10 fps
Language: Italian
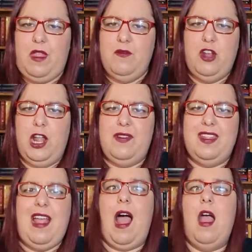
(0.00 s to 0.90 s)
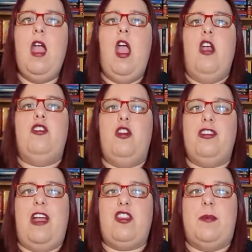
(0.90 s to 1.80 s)
vi dirò la verità, non
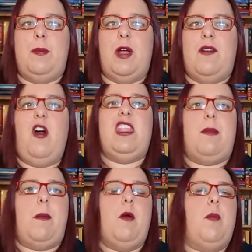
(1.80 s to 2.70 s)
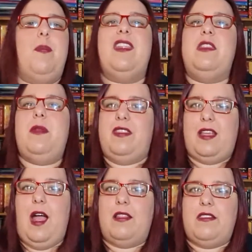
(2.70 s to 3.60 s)
tanto per poca voglia, ma proprio per
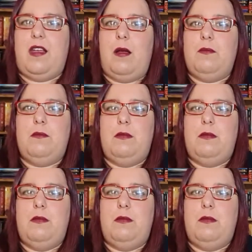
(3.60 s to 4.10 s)
dimenticanza.